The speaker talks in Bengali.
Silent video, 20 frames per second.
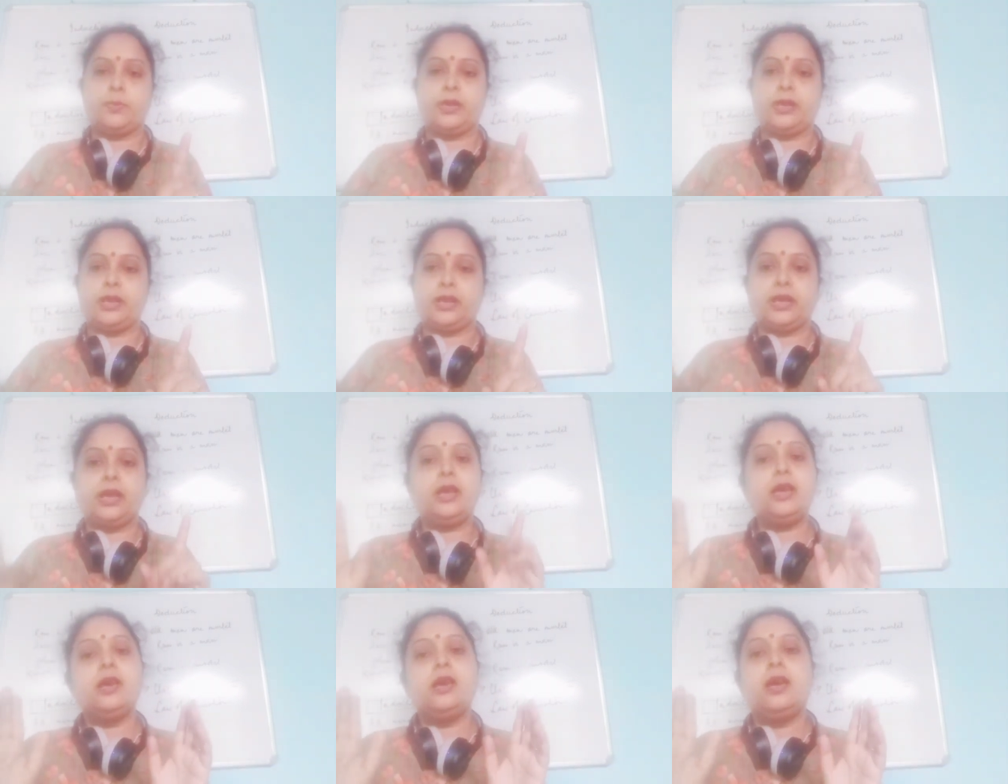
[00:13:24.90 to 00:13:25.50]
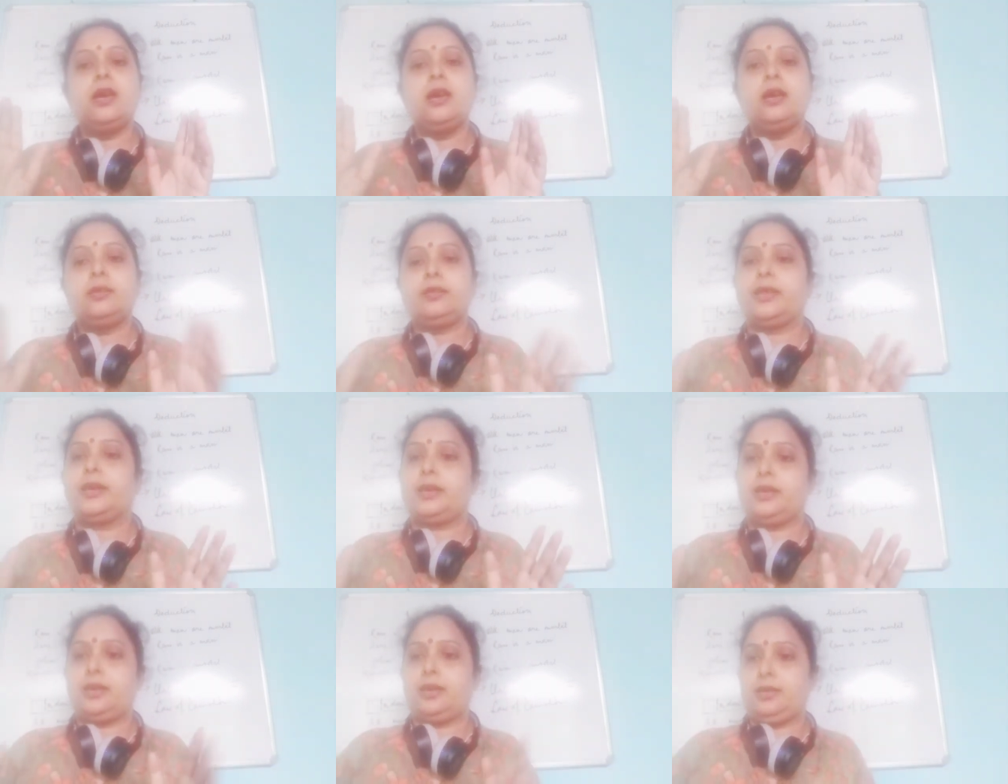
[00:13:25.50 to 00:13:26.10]
তোমাদেরকে
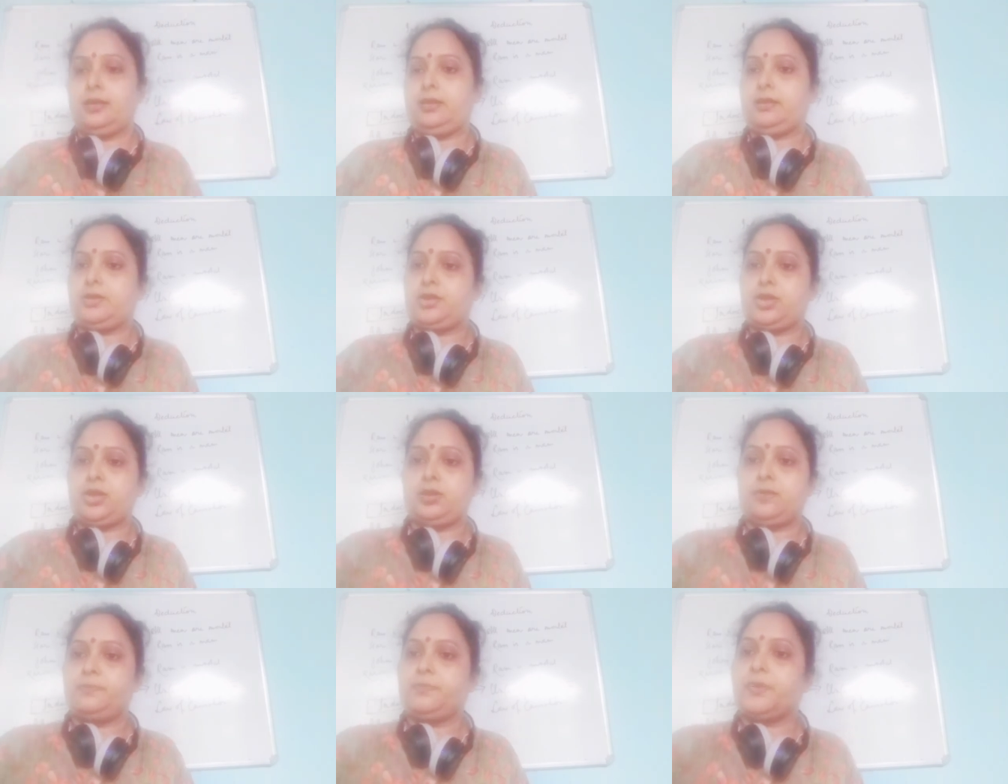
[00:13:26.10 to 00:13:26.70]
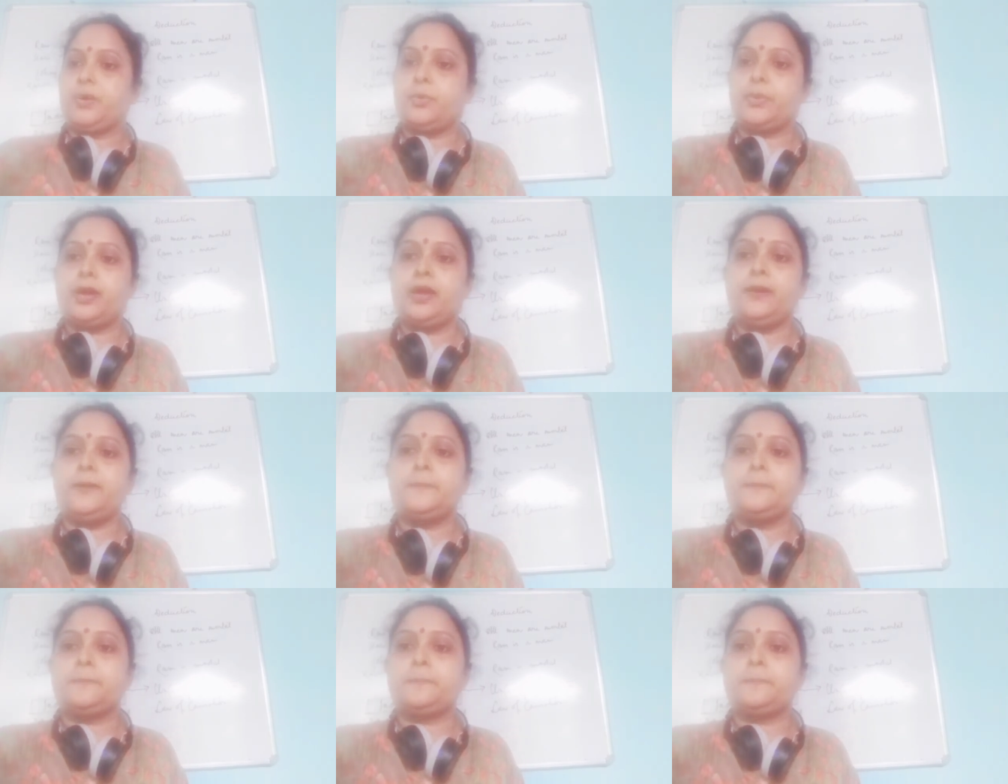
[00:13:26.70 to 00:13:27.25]
দেখিয়ে দিচ্ছি ওকে